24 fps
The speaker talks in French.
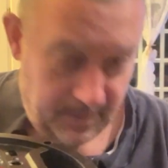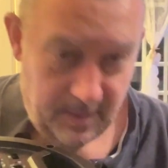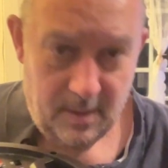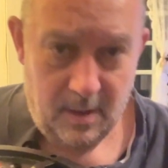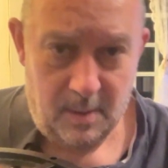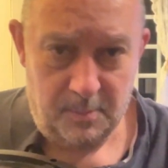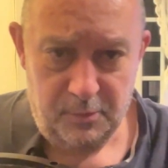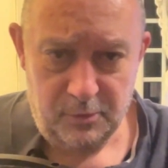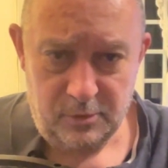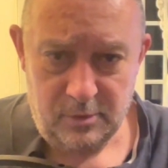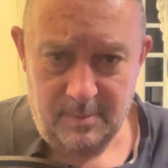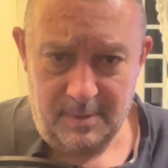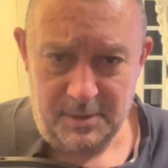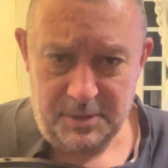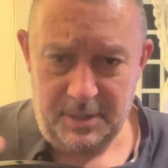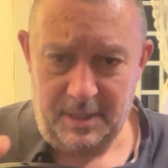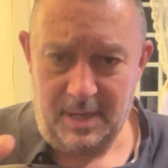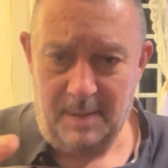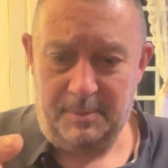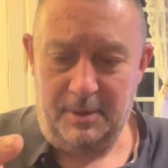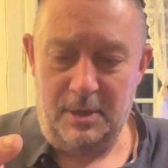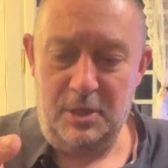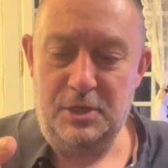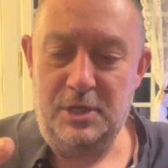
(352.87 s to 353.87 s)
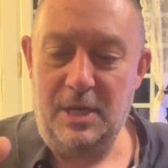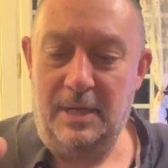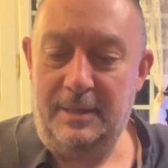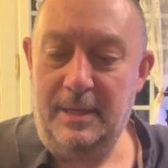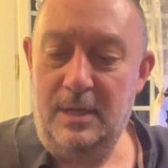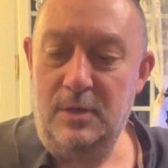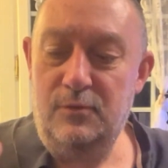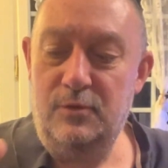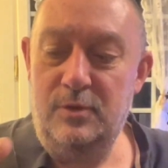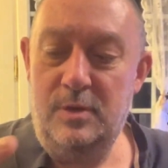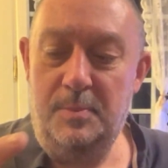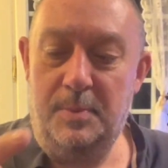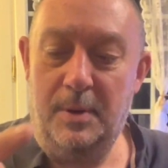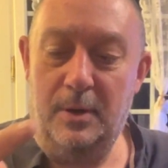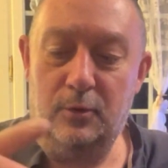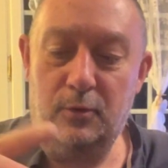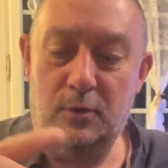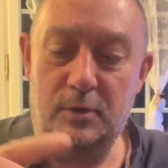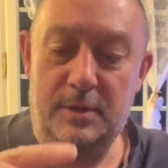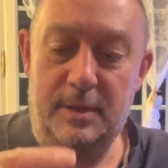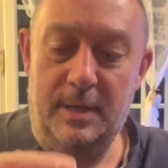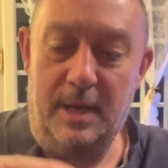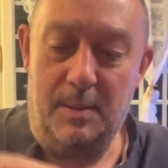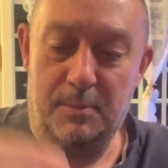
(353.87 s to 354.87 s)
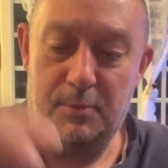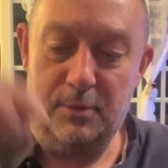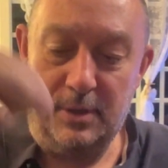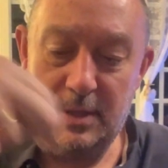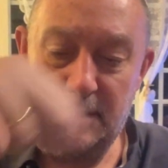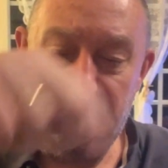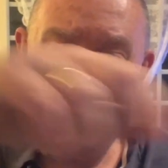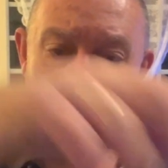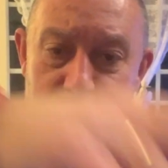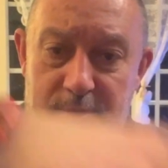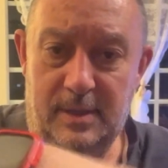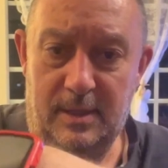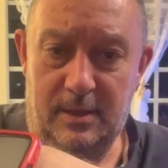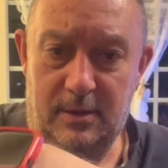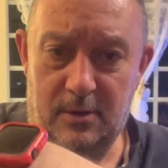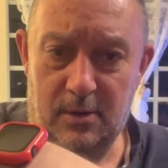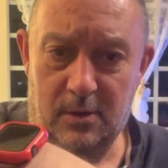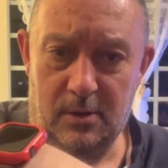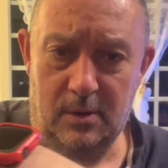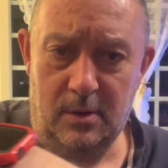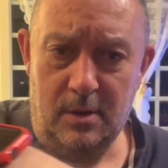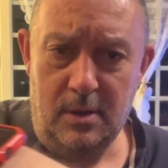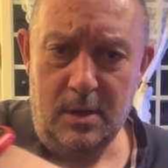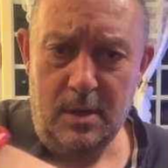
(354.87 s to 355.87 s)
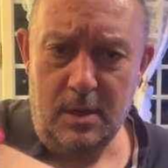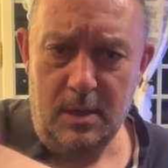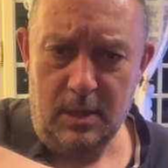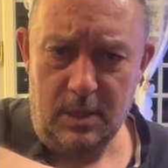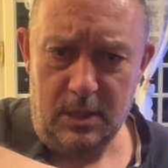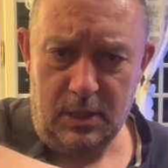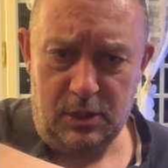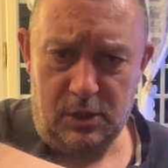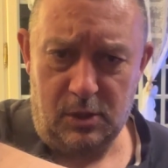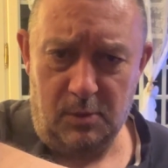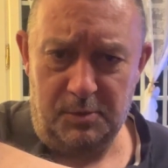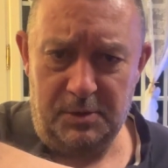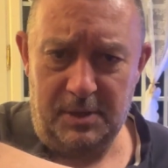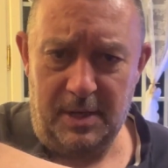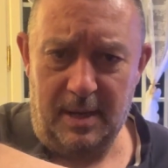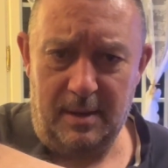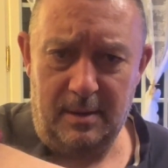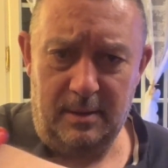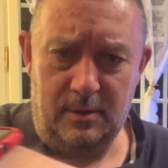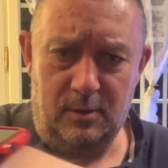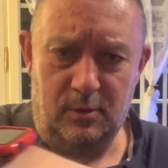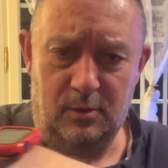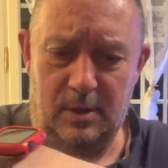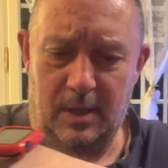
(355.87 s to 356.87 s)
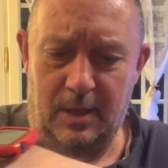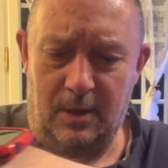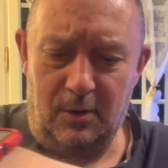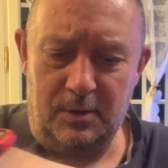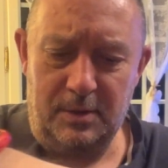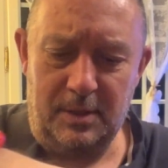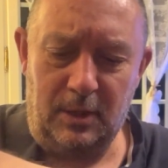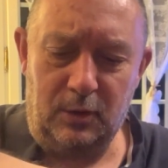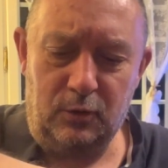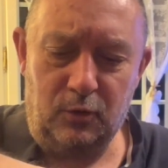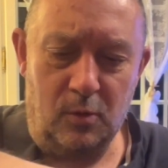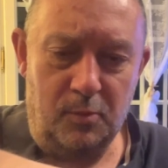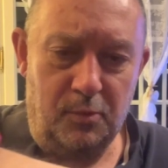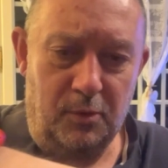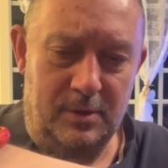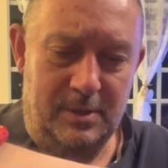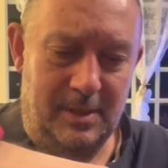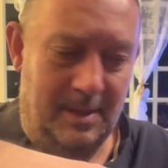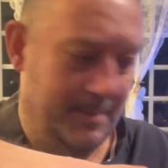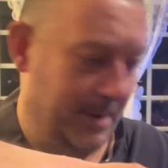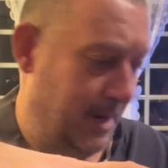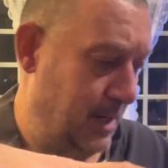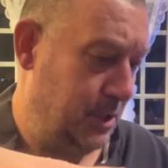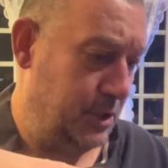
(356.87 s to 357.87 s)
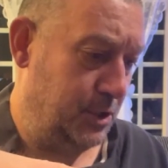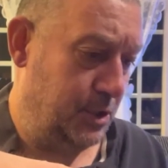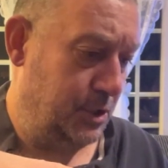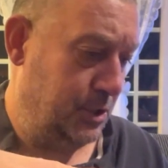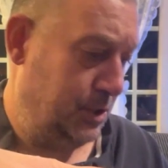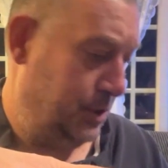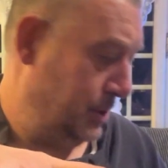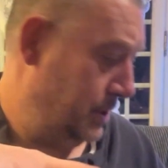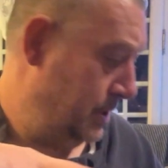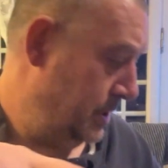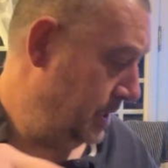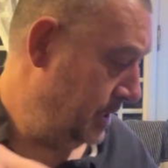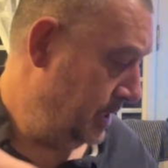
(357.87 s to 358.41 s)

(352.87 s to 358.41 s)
En plus, le machin, il a pris une châtaigne, je ne vous dis pas le truc, il est un peu défoncé dedans. J'étais obligé d'agrandir le trou pour que ça marche.